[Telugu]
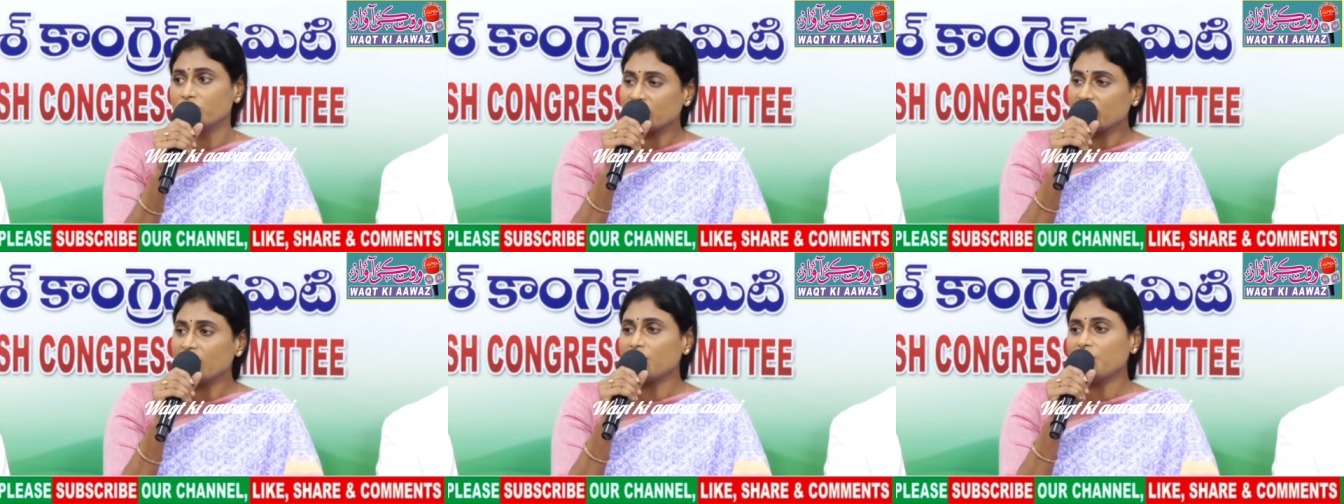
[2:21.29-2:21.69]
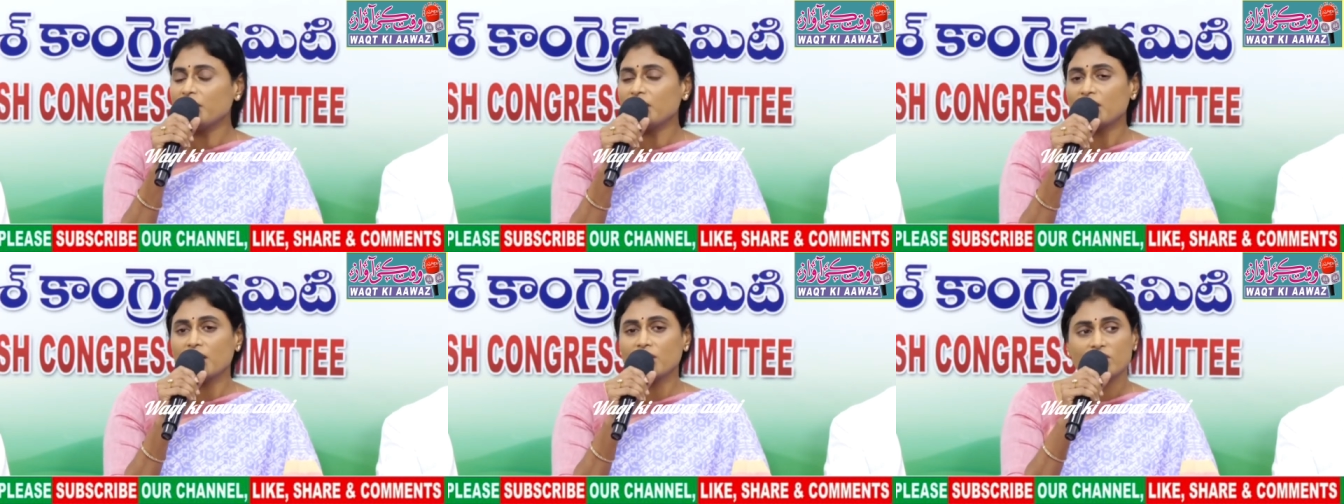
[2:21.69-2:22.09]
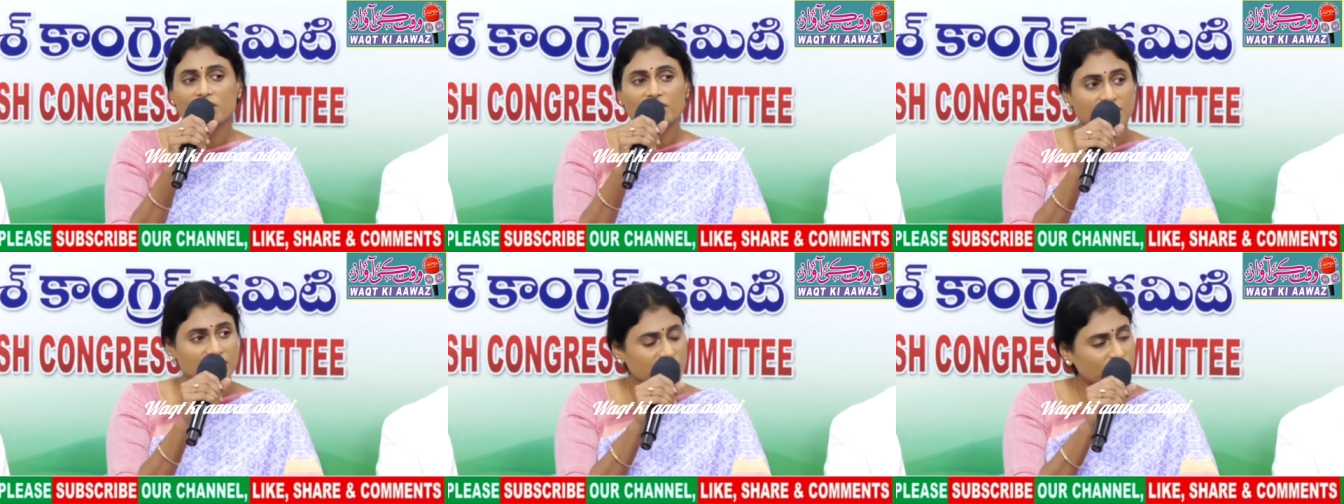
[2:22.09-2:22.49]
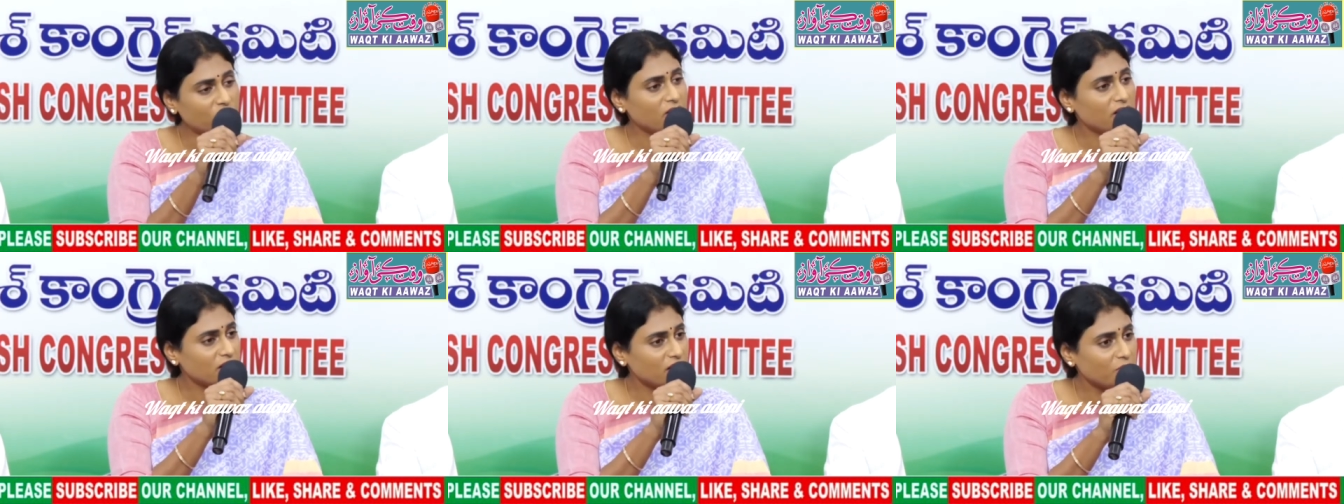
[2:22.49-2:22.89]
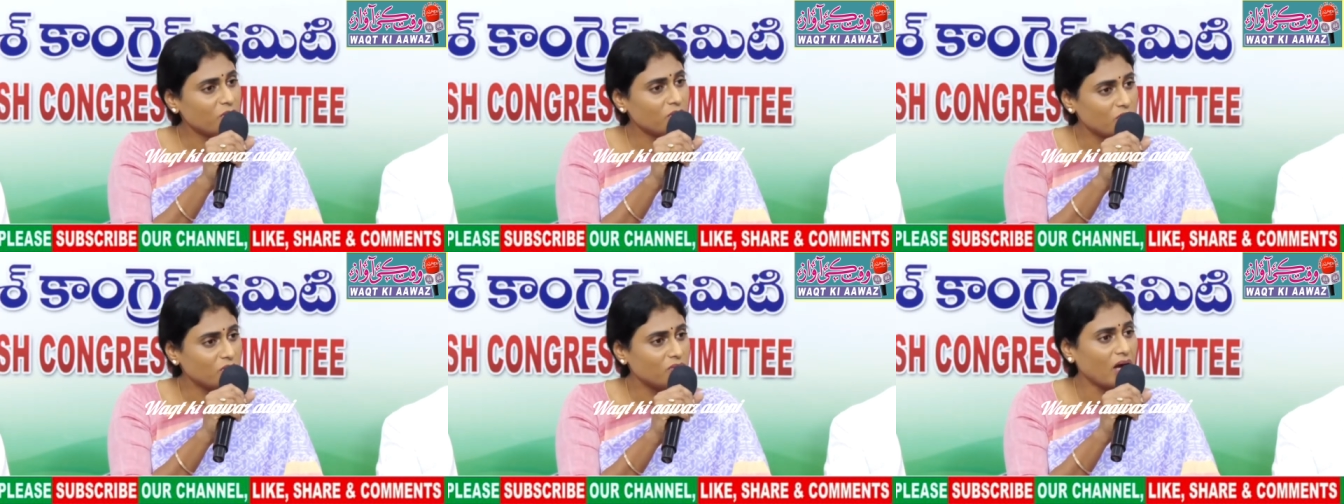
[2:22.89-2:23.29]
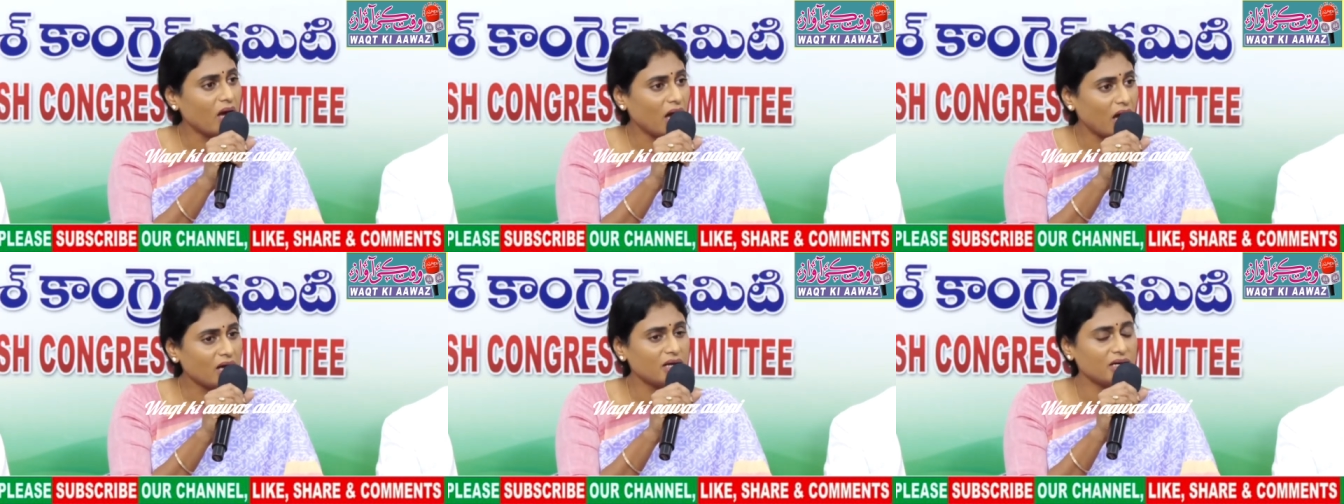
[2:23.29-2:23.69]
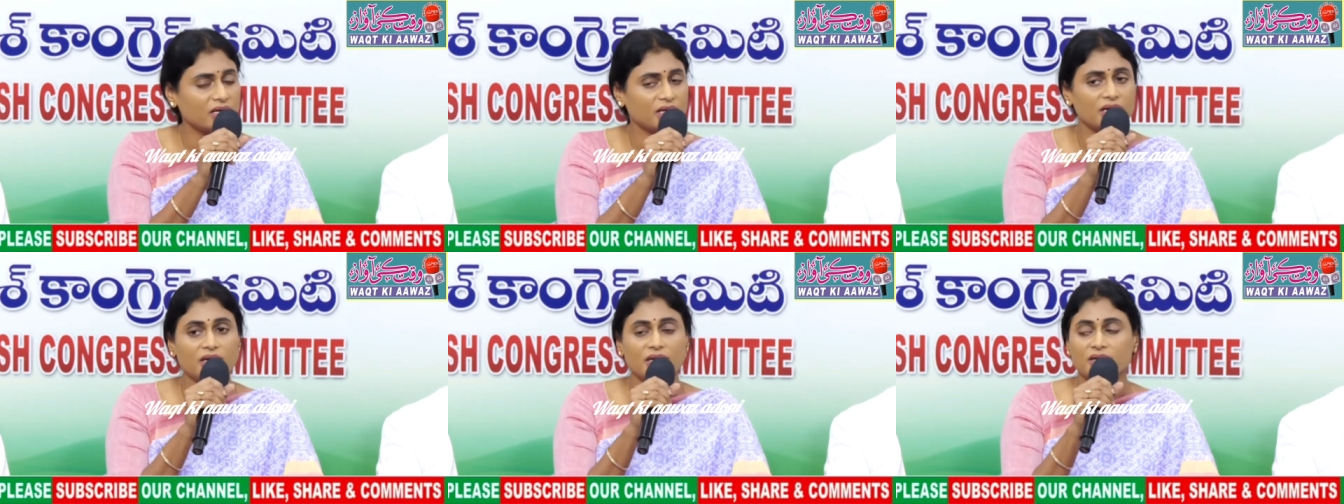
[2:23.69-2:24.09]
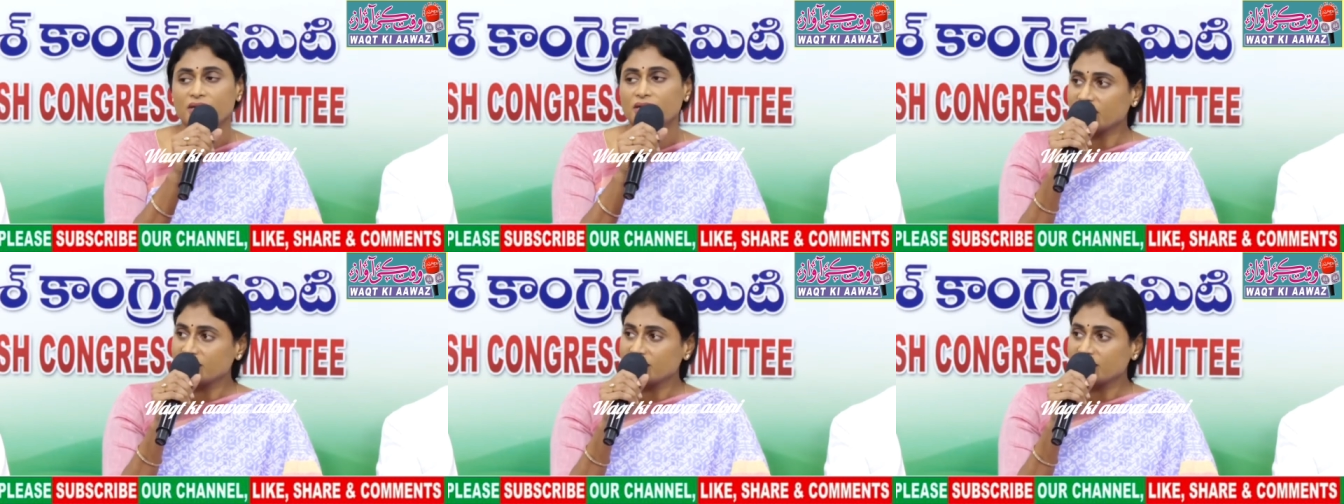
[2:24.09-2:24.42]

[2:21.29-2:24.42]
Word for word: బతకడమే కాకుండా చచ్చిపోయేటప్పుడు కూడా ఆఖరికి